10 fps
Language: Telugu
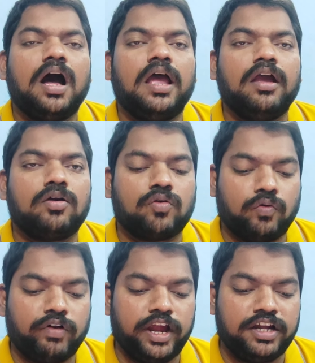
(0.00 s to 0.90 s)
ఆ యొక్క
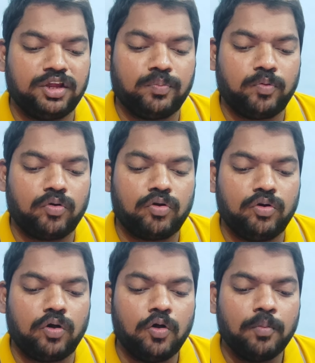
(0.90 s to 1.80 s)
కువైటీ పౌరుడు
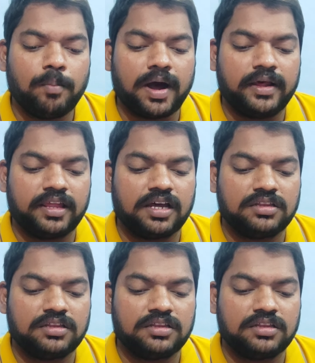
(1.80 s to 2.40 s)
మాదక